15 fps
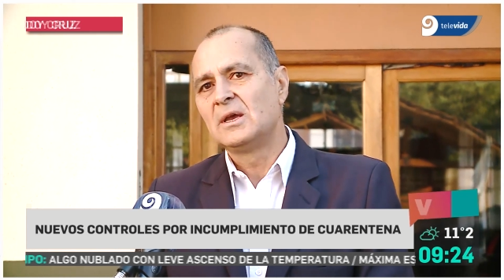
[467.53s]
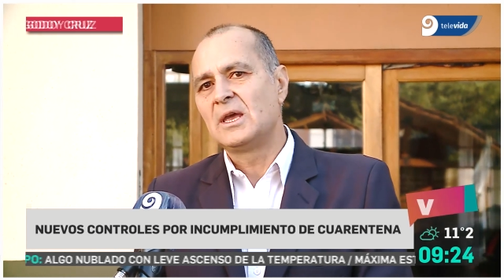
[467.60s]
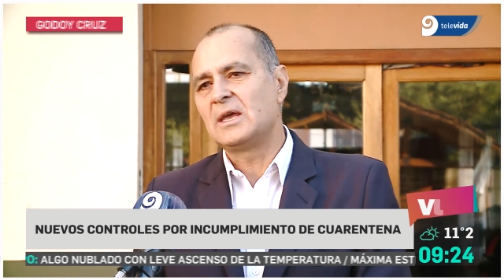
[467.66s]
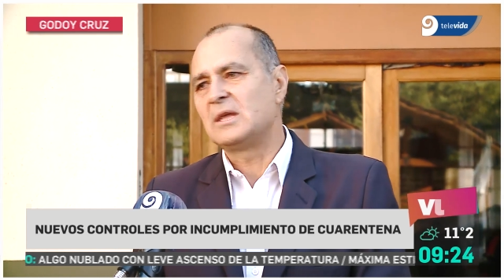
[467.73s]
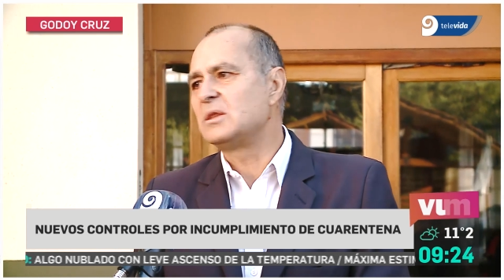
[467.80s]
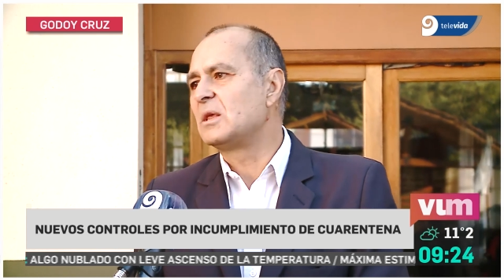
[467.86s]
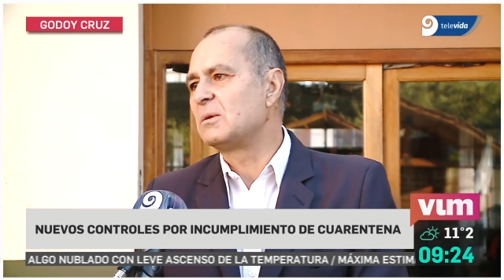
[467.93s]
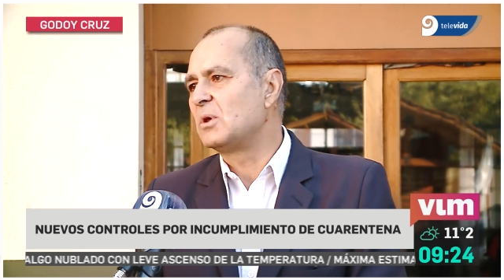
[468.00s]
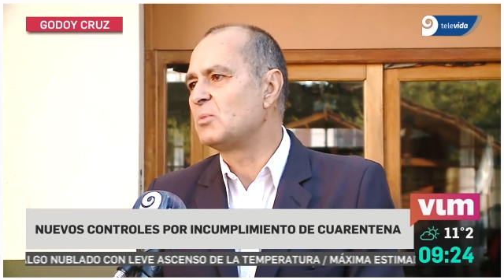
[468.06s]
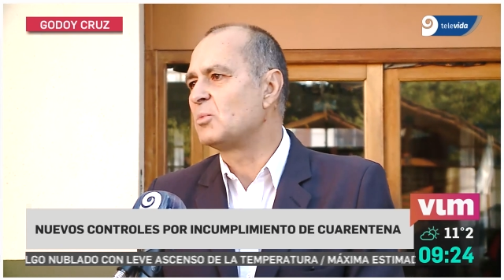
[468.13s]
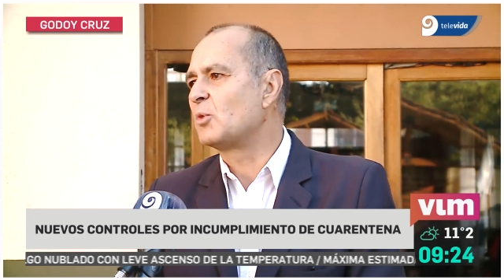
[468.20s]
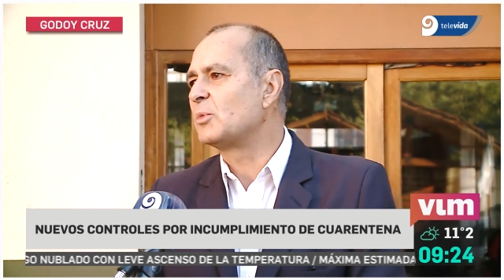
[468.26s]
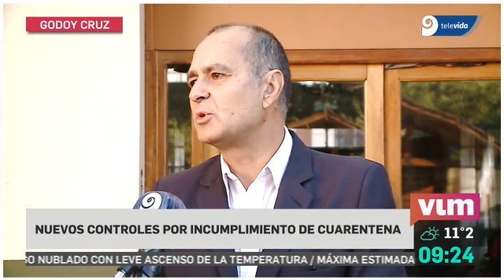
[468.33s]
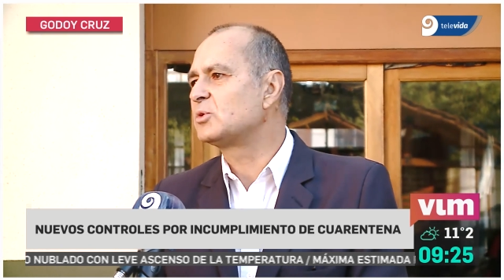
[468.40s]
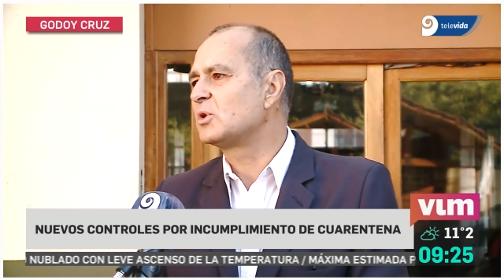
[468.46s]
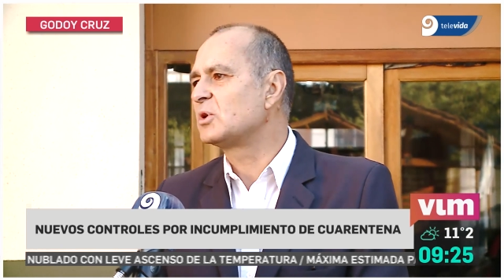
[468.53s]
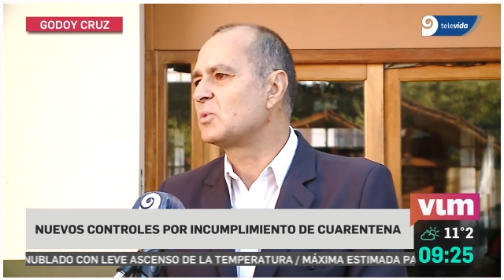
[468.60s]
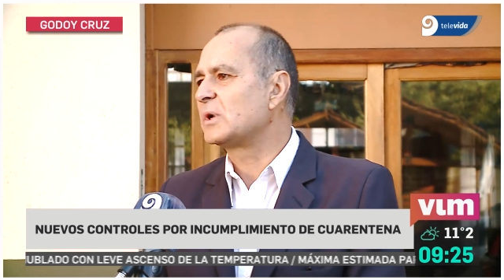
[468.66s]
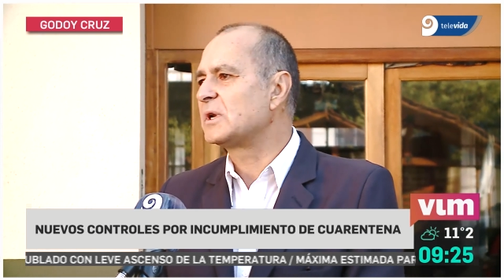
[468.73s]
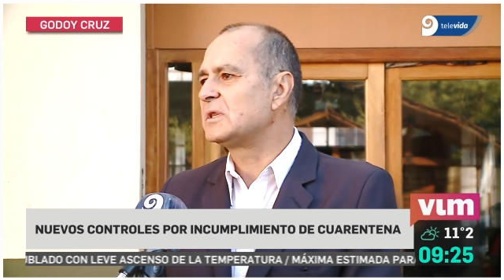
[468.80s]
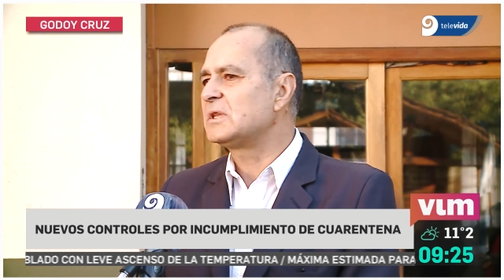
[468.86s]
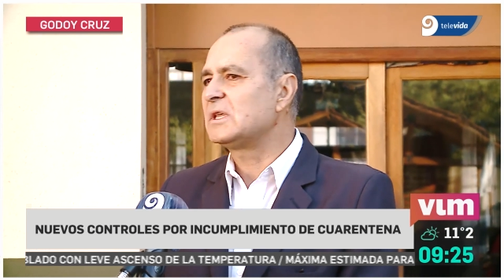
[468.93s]
en el momento de
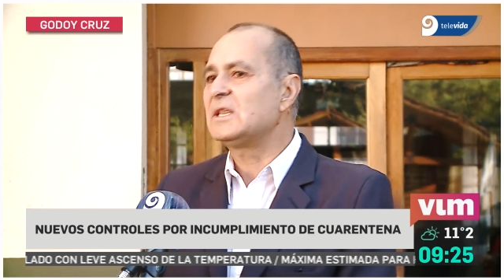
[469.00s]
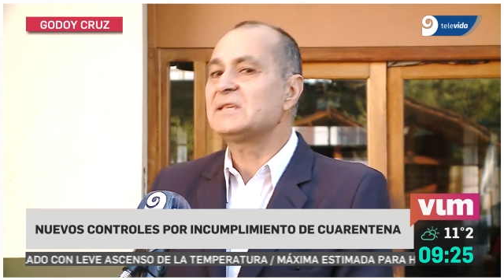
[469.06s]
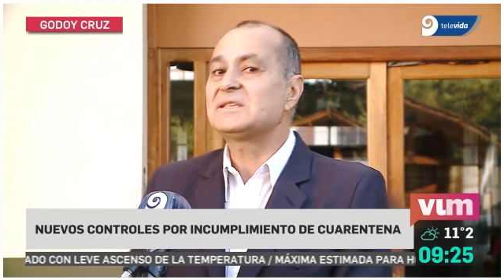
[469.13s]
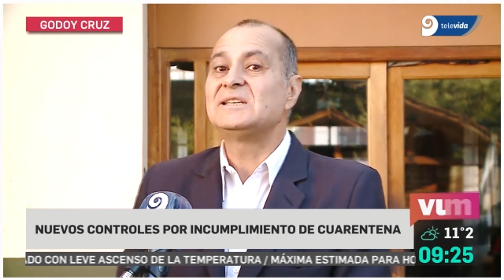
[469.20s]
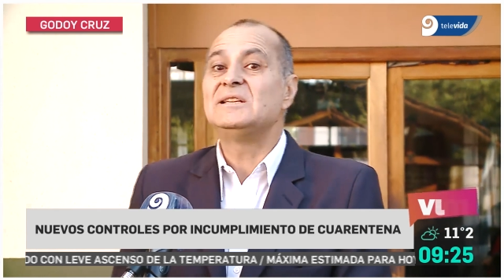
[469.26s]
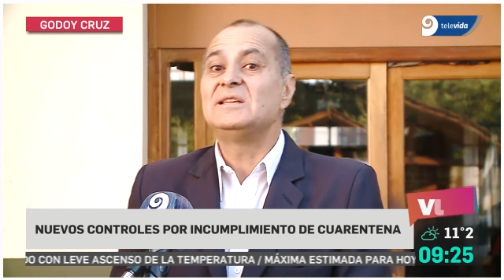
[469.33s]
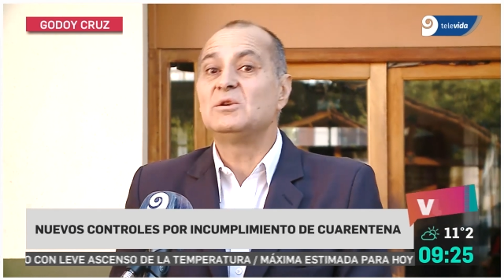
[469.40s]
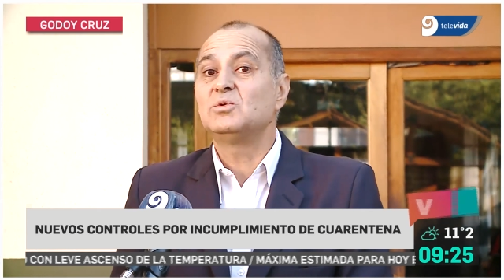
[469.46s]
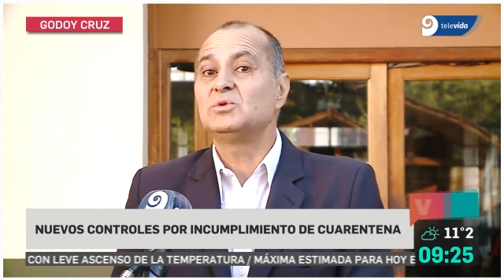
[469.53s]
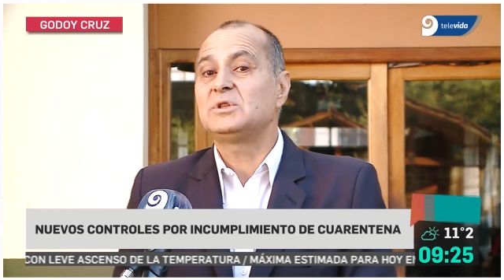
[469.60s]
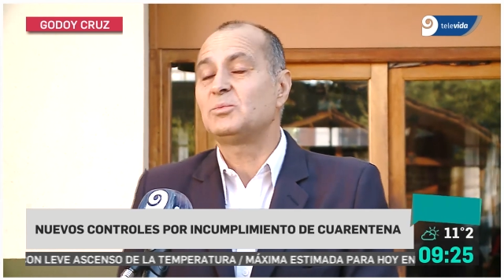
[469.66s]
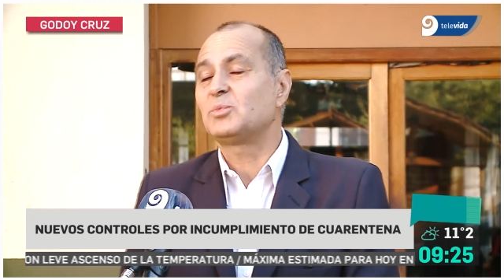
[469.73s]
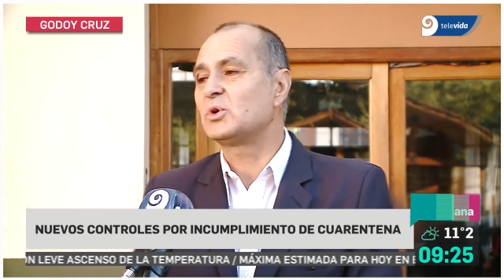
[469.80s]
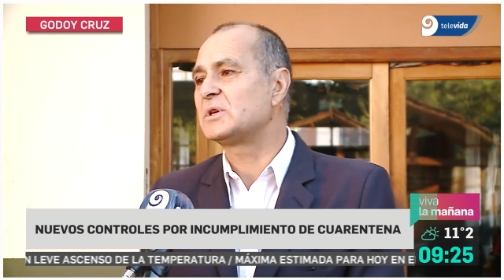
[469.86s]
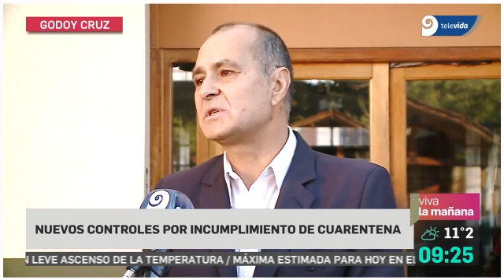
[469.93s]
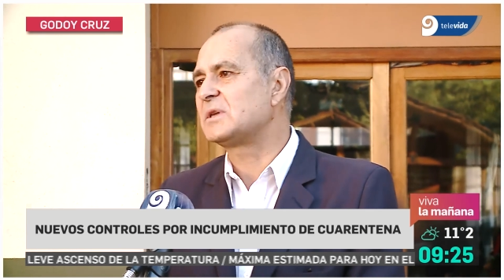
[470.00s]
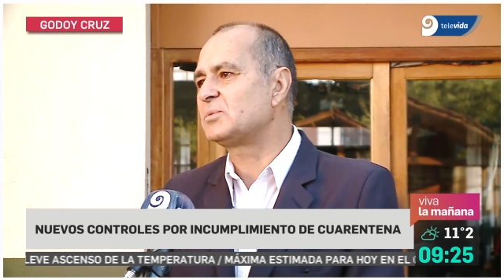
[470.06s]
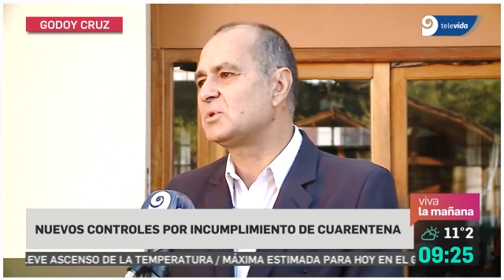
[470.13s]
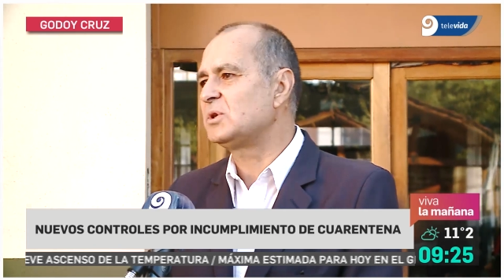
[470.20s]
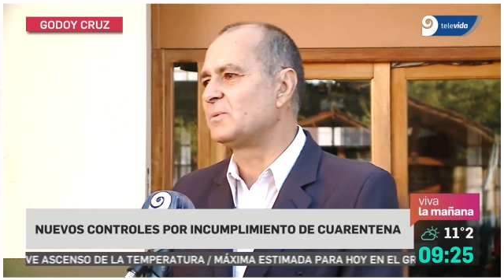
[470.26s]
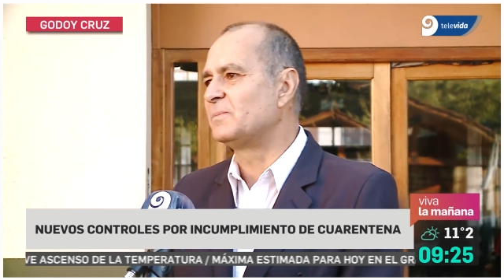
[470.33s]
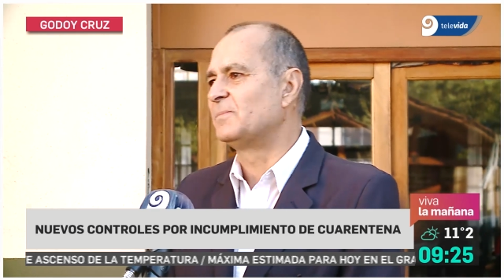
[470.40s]
cuarentena sin ningún tipo de
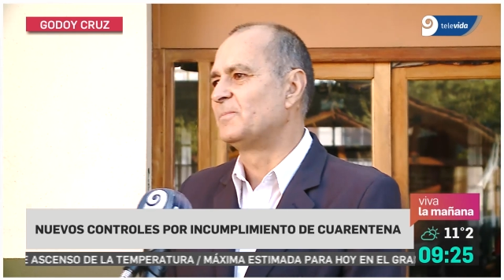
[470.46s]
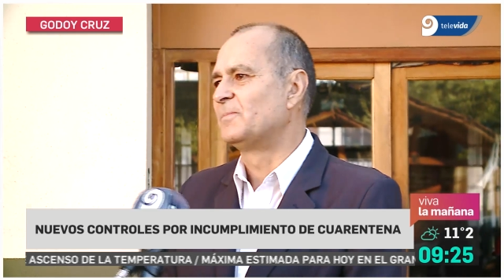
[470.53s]
excepción.